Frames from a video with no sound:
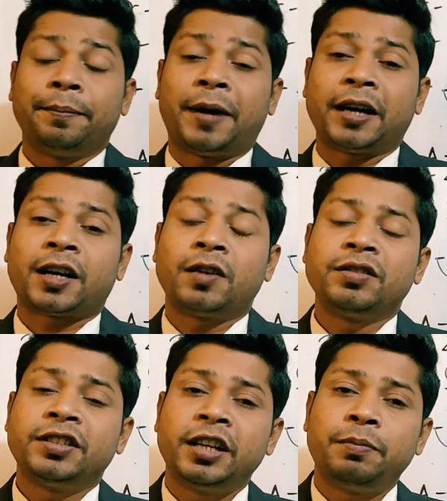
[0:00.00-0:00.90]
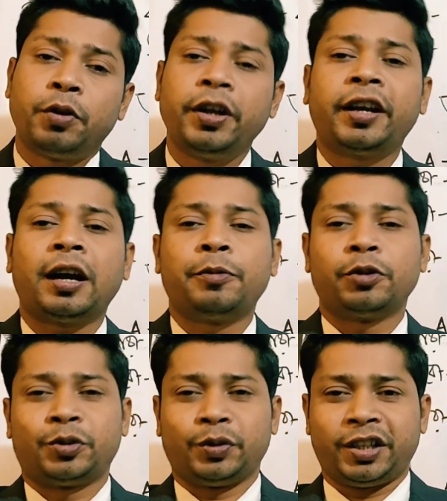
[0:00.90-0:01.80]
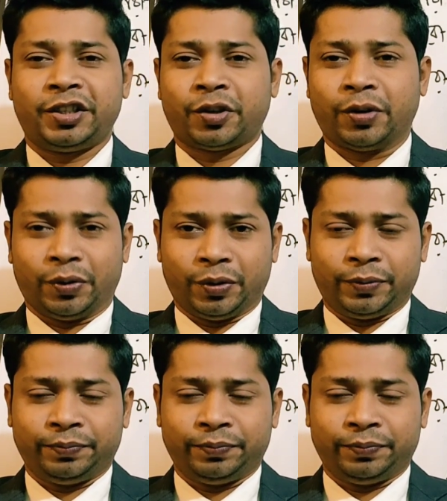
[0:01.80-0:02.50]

বার কাউন্সিল পরীক্ষা প্রস্তুতির জন্য